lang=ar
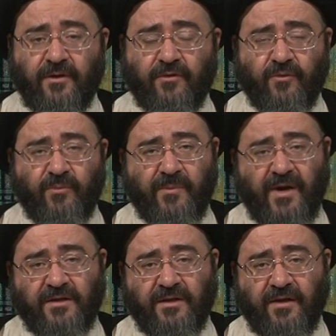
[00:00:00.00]
ثم
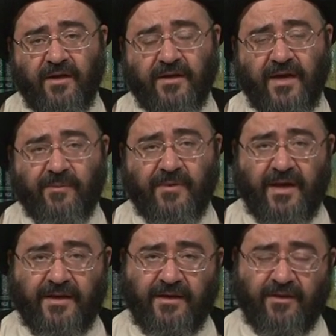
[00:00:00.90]
بعد ذلك قبل
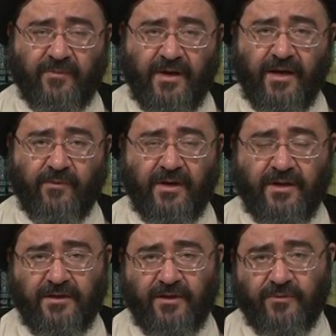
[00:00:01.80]
ان يذبح
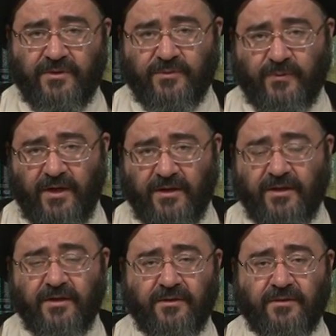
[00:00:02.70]
ولده
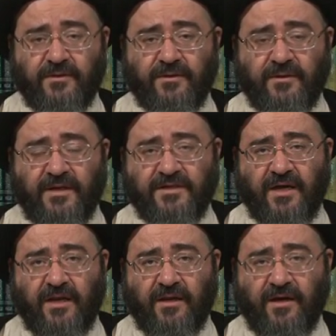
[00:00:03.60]
اسماعيل
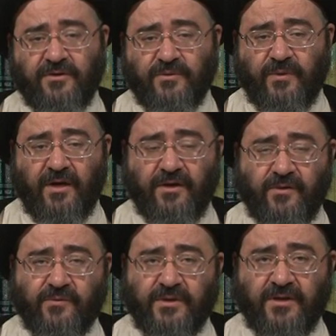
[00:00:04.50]
نسخ الله
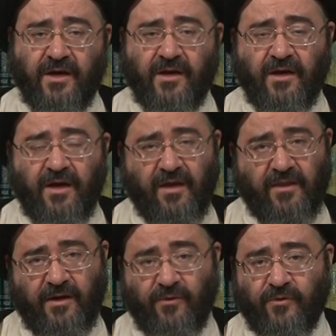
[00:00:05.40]
سبحانه وتعالى
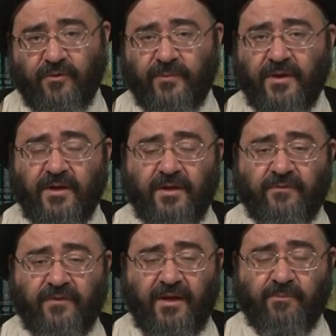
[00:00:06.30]
هذا الحكم
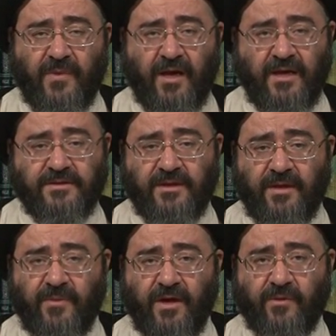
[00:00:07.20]
فلما
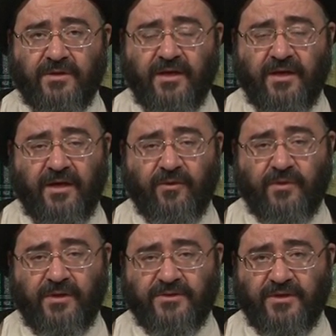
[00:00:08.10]
أسلم
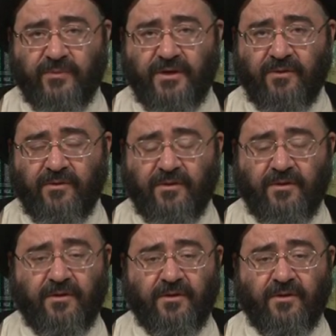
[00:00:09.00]
وتله للجبين
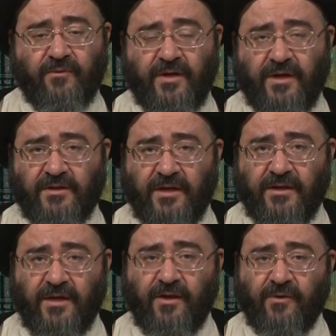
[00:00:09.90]

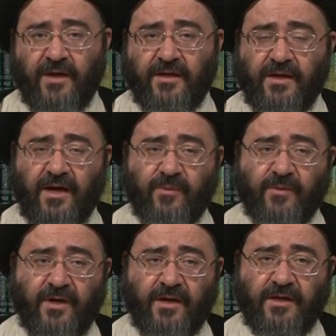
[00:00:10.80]
وناديناه أي يا
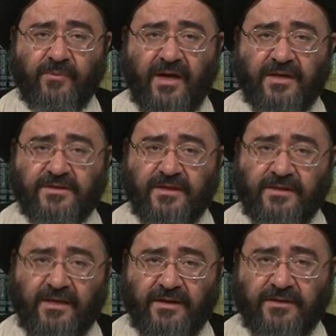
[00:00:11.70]
إبراهيم قد
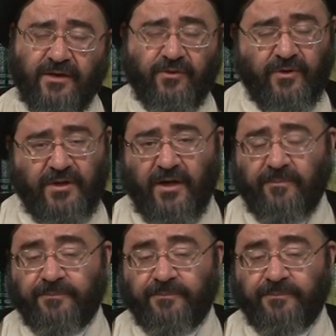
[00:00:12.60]
صدقت الرؤيا